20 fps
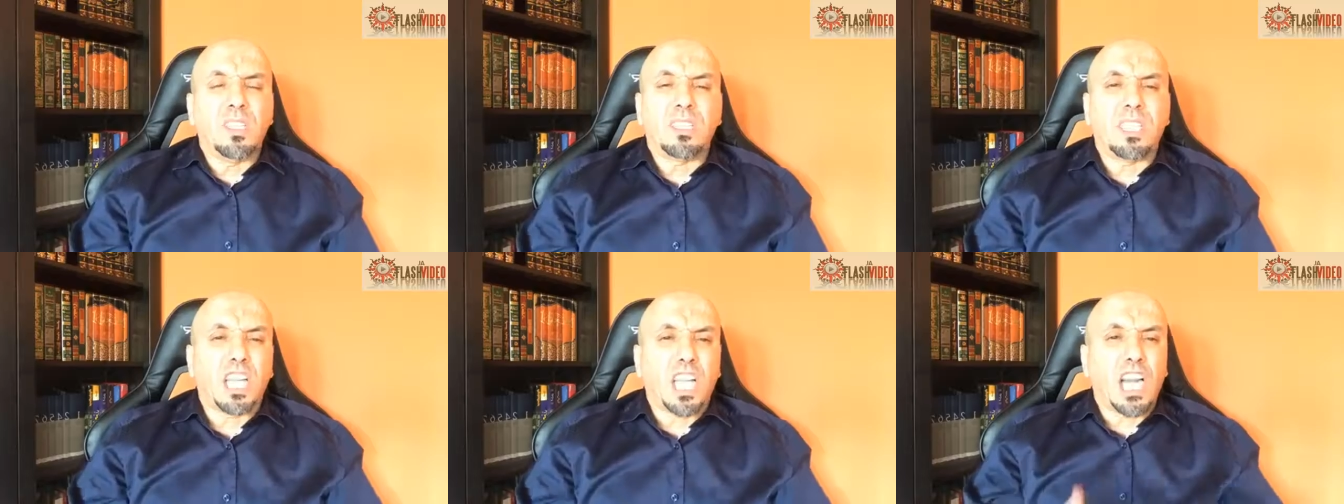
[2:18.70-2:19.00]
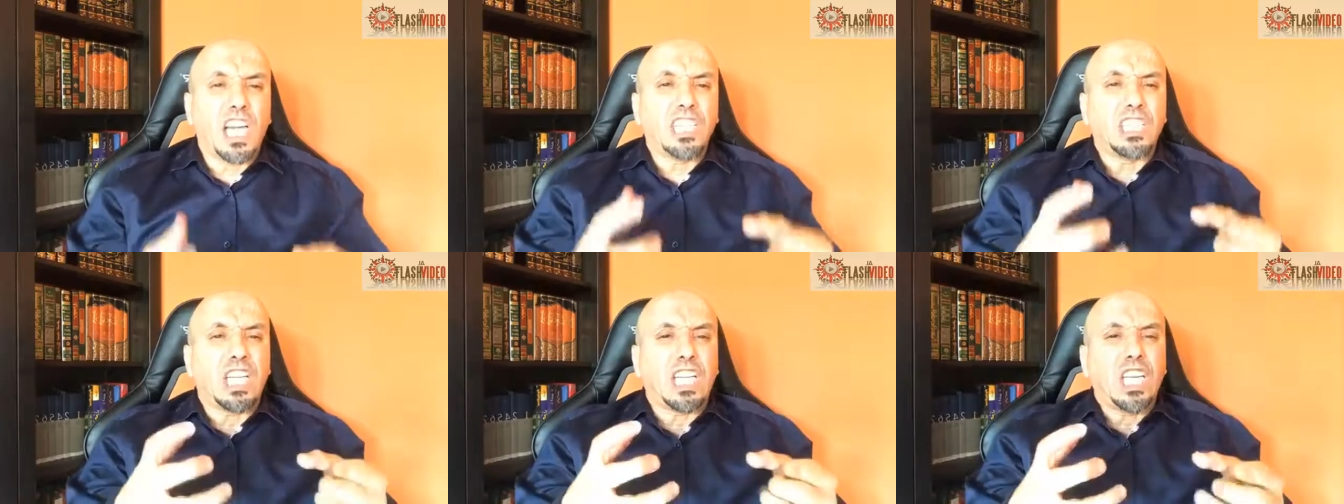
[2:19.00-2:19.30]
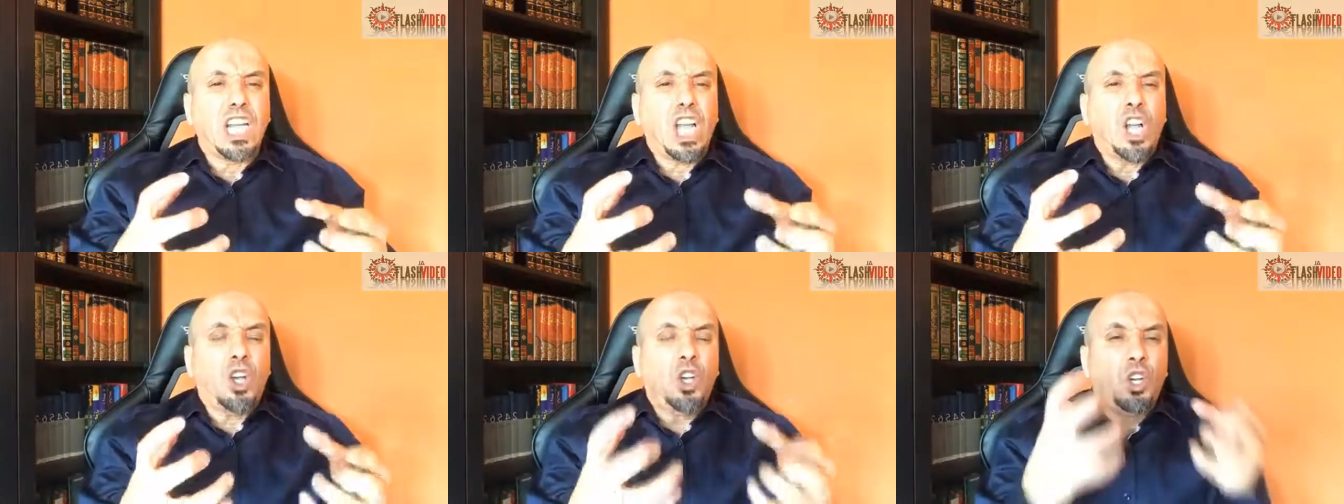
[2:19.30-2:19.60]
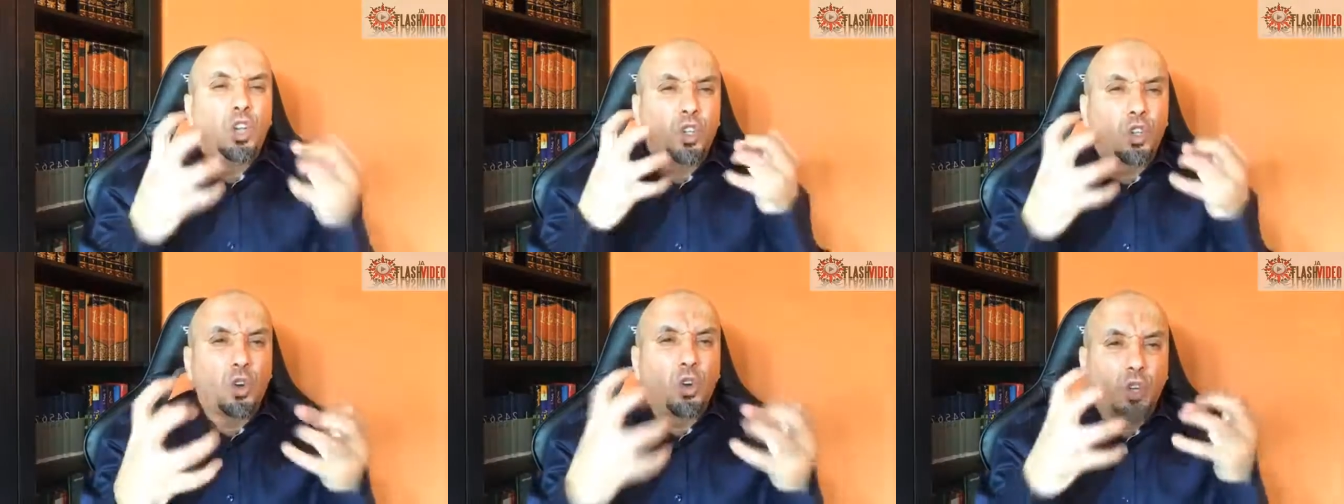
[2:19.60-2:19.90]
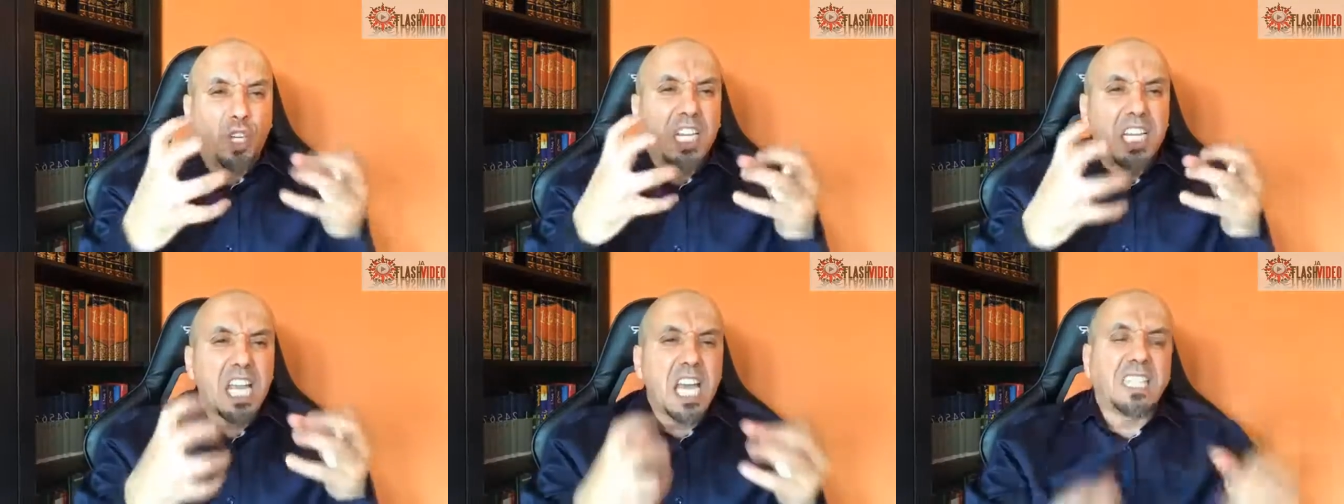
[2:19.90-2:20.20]
ديك ديك
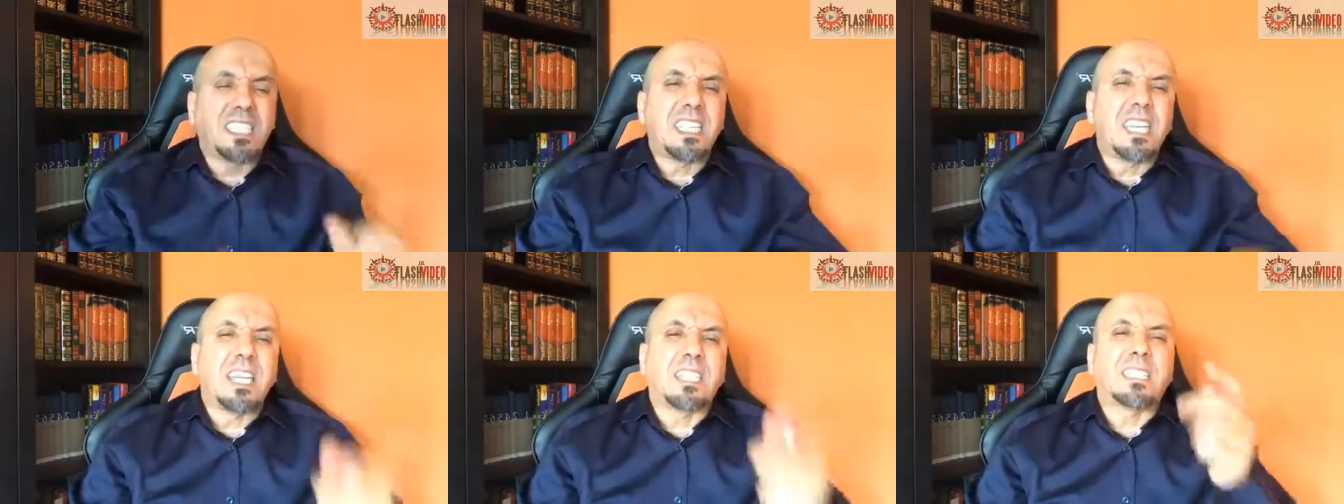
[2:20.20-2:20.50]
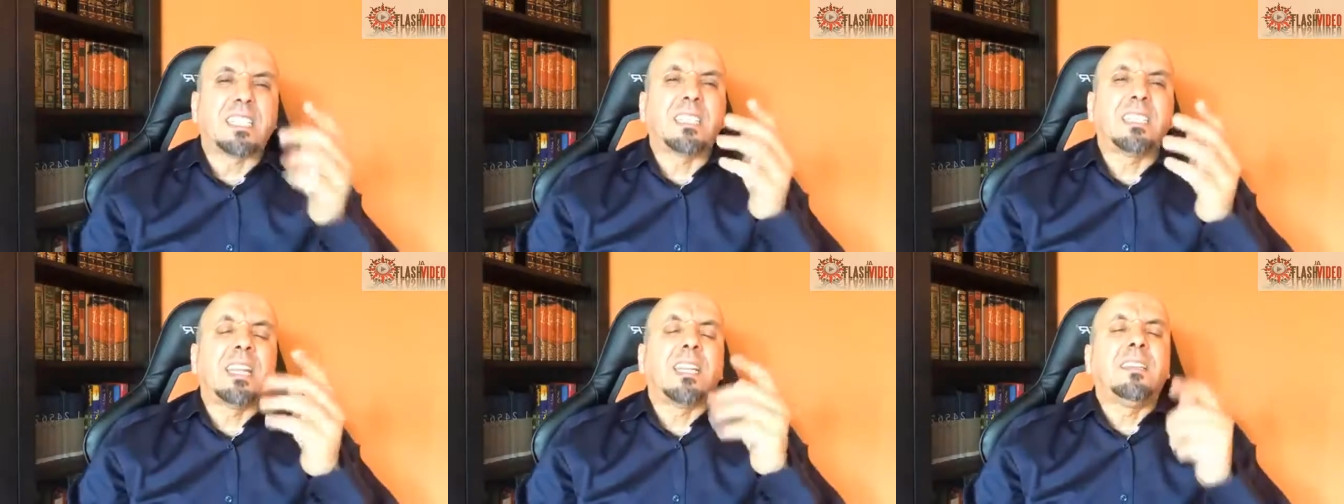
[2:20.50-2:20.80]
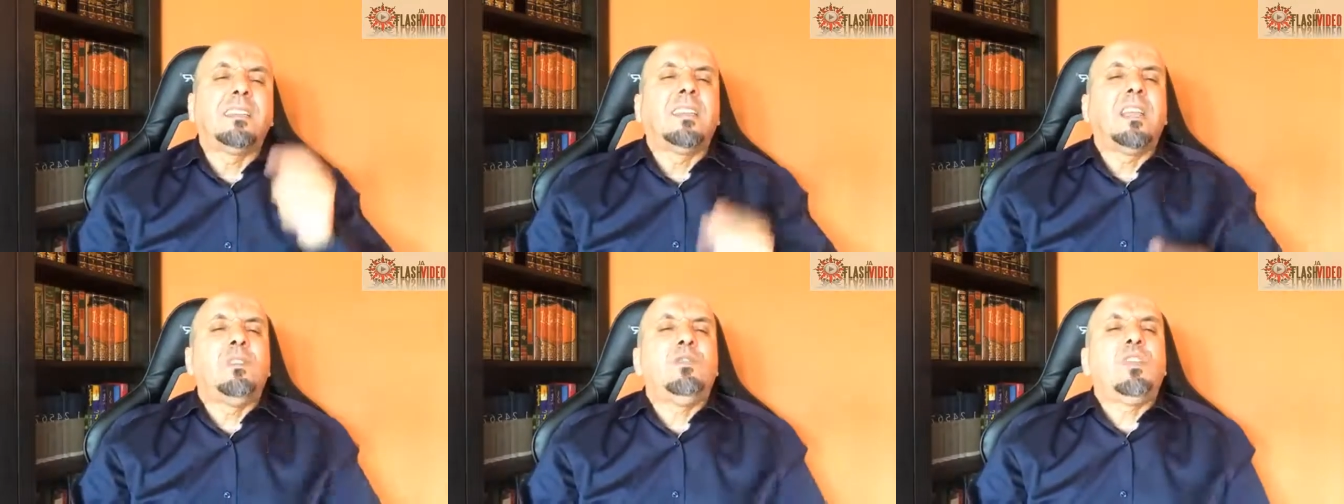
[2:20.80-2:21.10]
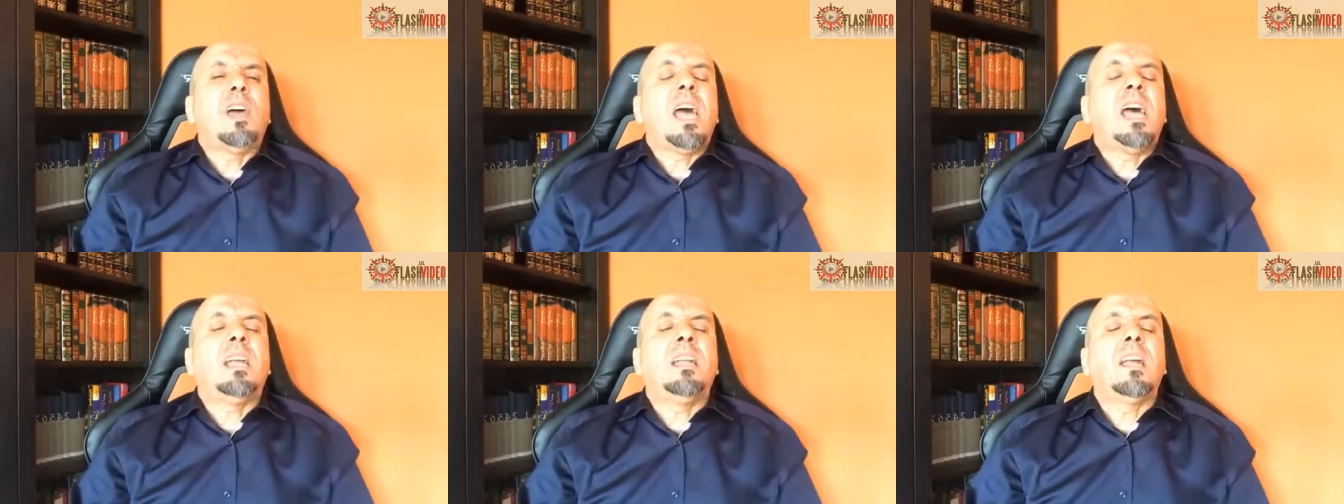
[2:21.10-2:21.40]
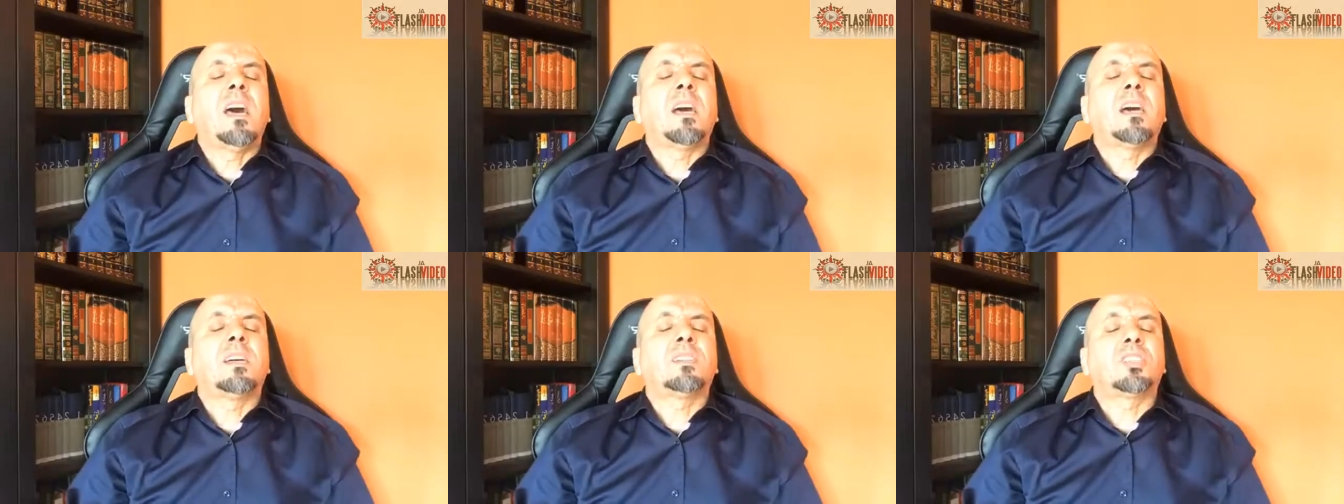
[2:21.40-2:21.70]
الحروريه ديالتك ديال الدفاع
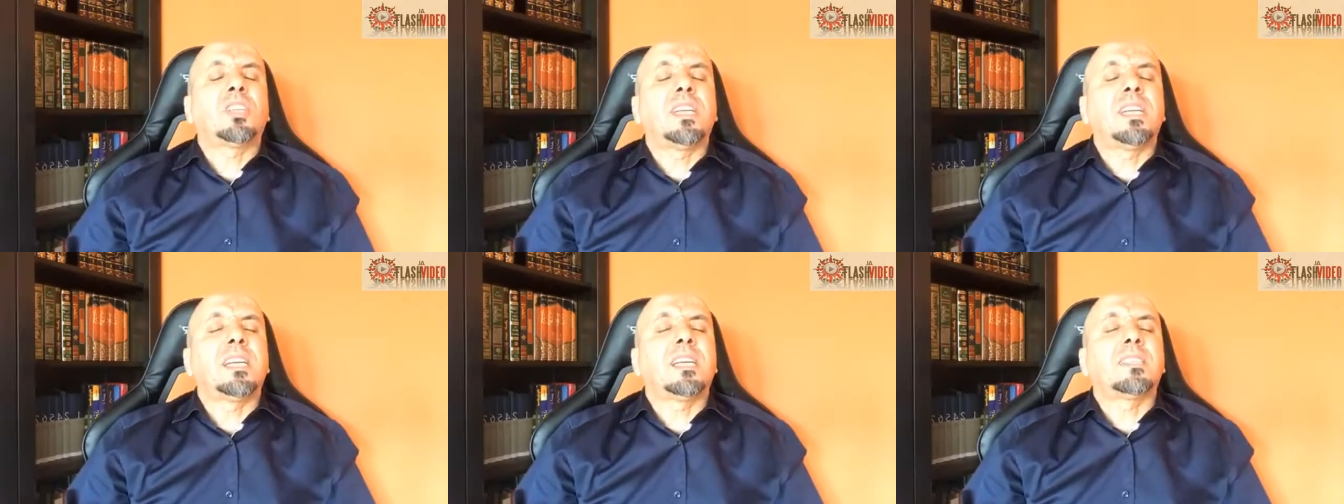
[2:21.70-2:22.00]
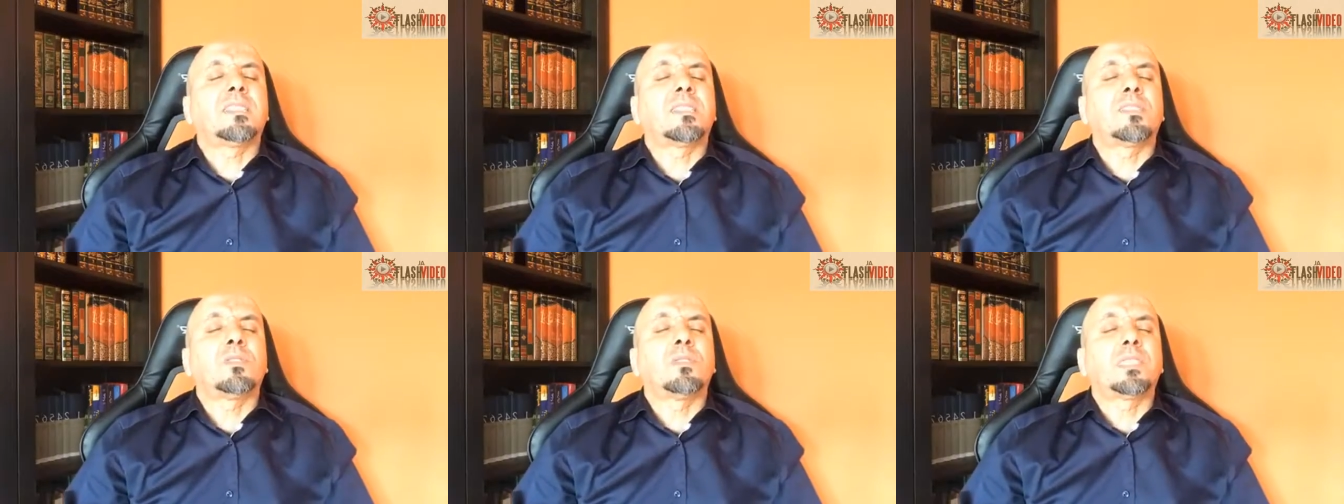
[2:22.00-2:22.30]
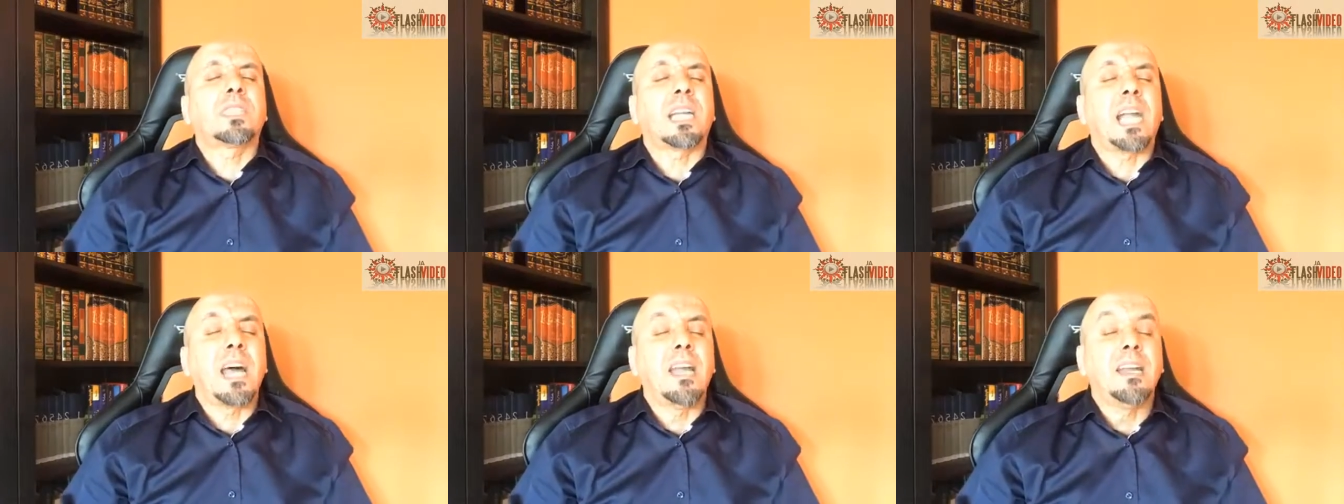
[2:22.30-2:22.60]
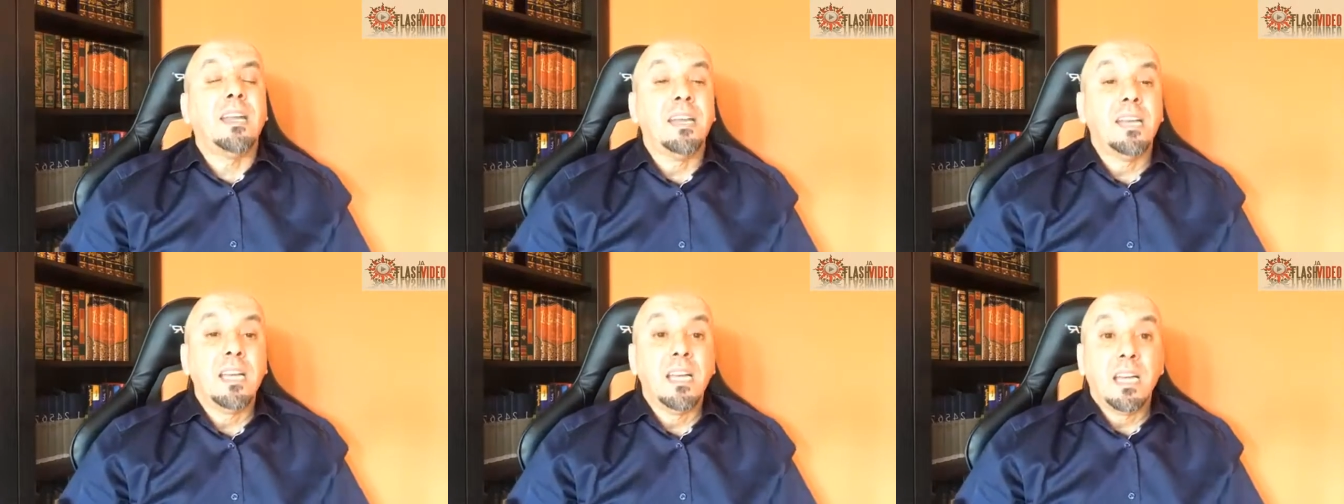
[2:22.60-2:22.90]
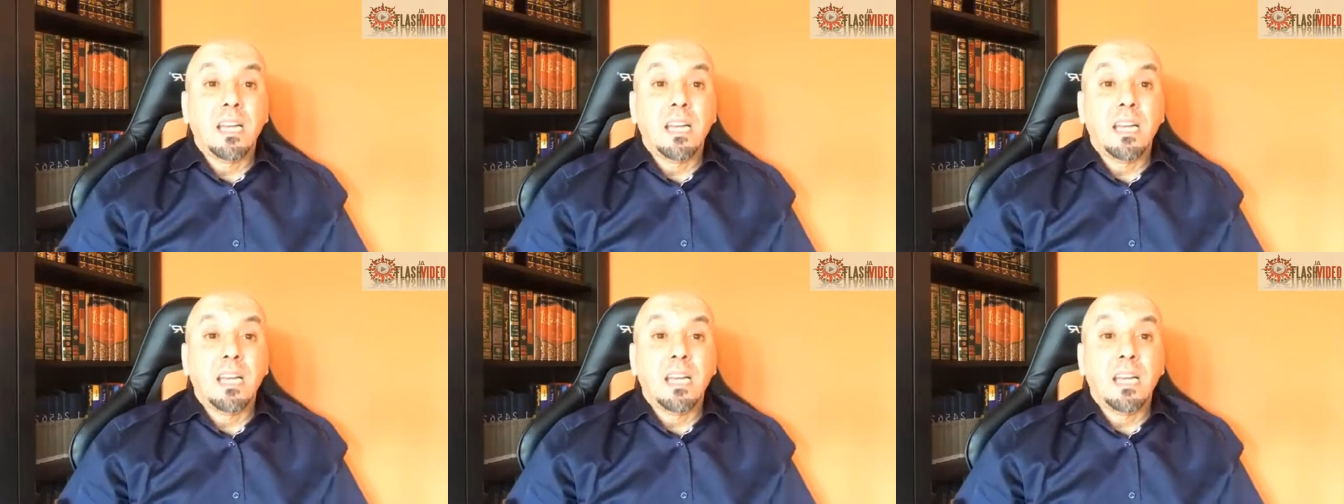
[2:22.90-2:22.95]
على شركه السنترال